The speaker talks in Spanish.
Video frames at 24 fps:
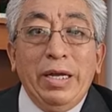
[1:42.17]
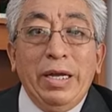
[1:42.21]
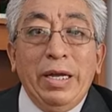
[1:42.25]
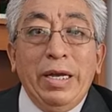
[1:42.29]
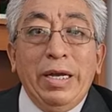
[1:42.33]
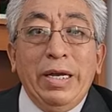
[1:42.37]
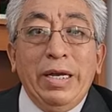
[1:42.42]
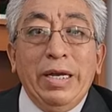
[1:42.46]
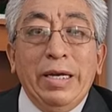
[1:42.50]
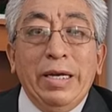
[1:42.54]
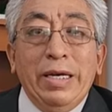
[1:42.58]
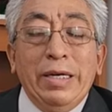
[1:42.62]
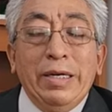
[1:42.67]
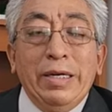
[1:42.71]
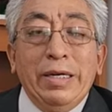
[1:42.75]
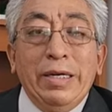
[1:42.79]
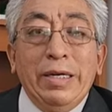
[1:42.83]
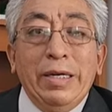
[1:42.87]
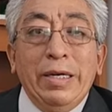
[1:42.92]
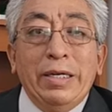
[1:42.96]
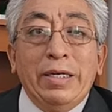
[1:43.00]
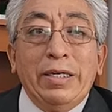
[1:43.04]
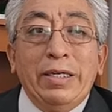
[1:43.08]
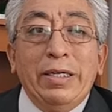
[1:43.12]

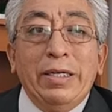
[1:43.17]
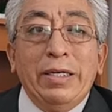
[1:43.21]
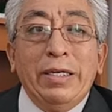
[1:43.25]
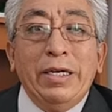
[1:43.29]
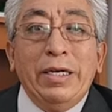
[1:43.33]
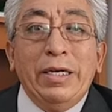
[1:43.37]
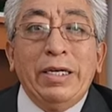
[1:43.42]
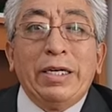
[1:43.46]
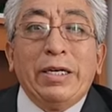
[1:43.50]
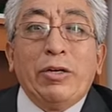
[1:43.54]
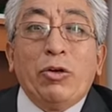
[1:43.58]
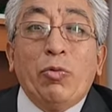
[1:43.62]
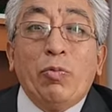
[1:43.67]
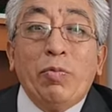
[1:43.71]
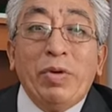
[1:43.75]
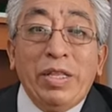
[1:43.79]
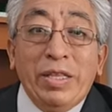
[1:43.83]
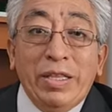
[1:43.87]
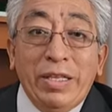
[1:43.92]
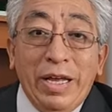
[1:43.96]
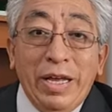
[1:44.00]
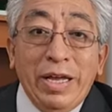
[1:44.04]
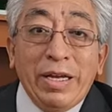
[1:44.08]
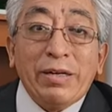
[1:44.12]
el, el
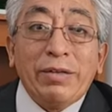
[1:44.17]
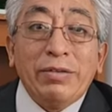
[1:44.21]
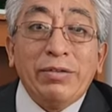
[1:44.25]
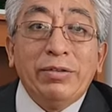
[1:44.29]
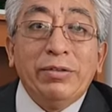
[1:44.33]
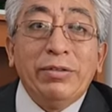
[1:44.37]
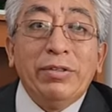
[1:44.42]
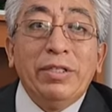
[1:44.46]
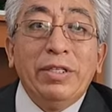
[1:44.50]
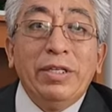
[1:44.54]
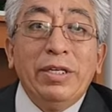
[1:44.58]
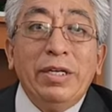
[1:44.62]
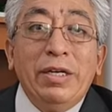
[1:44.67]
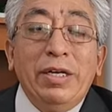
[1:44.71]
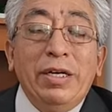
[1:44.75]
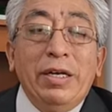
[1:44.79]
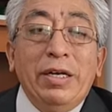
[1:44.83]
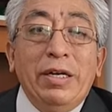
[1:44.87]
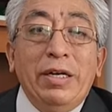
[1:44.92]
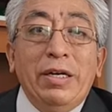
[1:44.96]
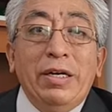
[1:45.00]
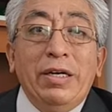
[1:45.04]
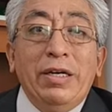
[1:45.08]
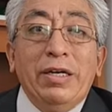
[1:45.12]
recomendar, ¿no?
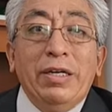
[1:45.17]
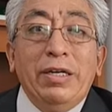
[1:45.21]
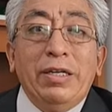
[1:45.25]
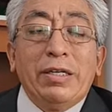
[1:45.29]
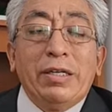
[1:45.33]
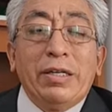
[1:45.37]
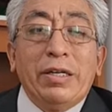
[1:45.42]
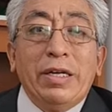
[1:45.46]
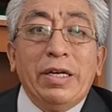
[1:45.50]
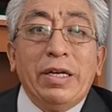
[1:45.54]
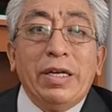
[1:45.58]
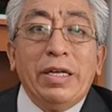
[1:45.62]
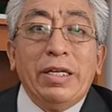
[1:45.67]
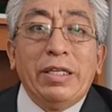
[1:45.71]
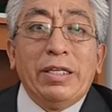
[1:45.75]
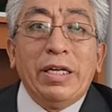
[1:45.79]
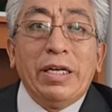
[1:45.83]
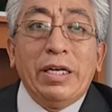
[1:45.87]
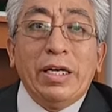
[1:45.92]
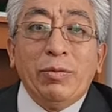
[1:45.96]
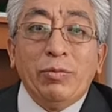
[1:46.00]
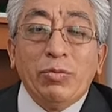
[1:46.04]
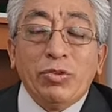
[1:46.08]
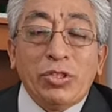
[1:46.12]
el que
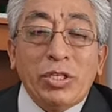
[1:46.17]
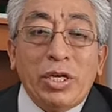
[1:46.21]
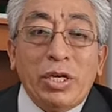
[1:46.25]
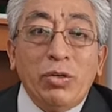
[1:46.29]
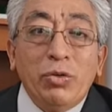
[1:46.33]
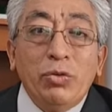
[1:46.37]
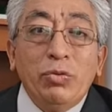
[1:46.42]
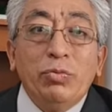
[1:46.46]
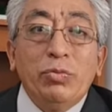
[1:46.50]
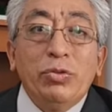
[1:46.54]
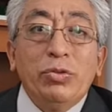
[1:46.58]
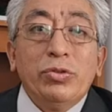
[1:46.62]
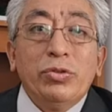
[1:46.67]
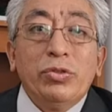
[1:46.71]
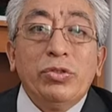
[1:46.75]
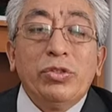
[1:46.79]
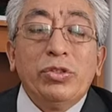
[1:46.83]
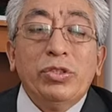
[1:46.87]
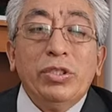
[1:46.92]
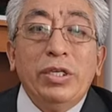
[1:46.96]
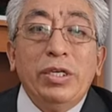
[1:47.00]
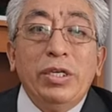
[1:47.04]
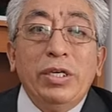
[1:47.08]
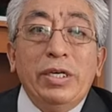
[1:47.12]
tengamos
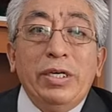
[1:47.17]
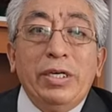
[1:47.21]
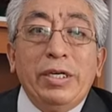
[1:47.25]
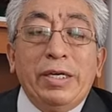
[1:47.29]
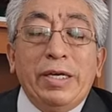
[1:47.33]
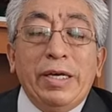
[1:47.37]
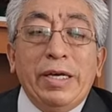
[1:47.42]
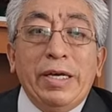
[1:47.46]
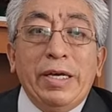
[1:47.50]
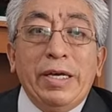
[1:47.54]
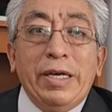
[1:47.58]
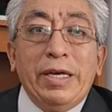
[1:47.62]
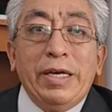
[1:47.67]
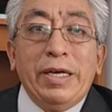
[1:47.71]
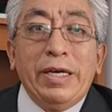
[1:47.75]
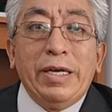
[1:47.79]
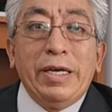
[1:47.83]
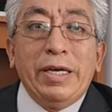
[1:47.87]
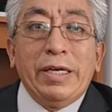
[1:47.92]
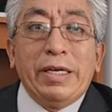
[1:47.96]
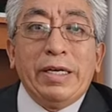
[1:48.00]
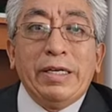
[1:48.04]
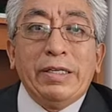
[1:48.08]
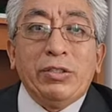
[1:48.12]
alumnos
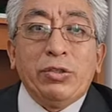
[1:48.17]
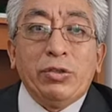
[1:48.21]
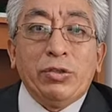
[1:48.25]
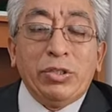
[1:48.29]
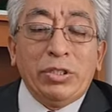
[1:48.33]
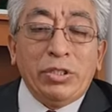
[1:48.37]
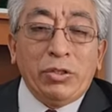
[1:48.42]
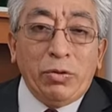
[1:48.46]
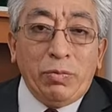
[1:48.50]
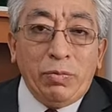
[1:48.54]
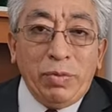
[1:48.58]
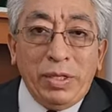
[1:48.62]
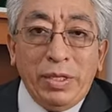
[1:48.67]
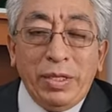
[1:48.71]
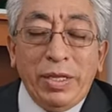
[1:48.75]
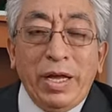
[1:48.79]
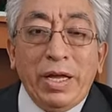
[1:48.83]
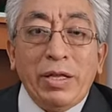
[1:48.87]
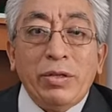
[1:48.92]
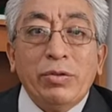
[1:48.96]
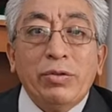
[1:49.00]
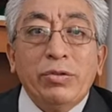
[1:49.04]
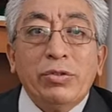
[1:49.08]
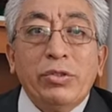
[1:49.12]
que, son
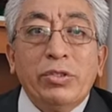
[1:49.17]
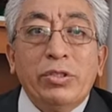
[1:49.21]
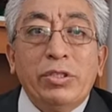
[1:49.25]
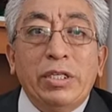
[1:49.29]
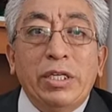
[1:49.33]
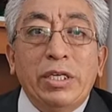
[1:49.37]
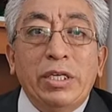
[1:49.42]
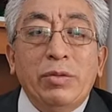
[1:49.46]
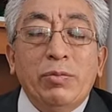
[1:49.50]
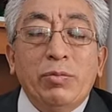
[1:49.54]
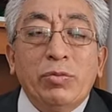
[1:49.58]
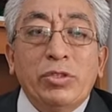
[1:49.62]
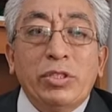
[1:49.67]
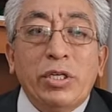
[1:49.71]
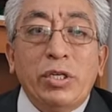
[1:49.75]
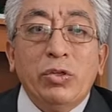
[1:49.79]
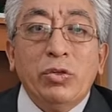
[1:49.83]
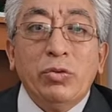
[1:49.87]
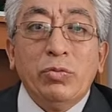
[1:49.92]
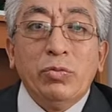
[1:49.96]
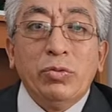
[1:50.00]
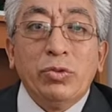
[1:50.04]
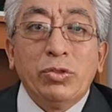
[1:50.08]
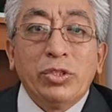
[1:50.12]
recomendados, tenemos
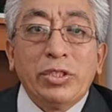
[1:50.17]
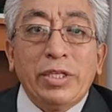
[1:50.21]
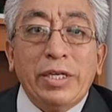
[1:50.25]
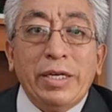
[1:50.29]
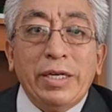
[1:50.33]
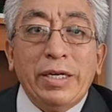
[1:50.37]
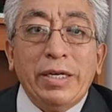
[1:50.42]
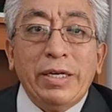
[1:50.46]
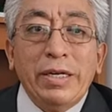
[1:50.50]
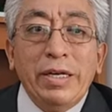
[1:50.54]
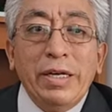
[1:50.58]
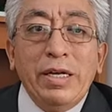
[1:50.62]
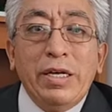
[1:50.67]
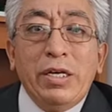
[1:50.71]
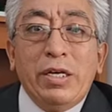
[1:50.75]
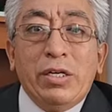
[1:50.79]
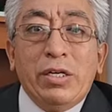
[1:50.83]
alumnos que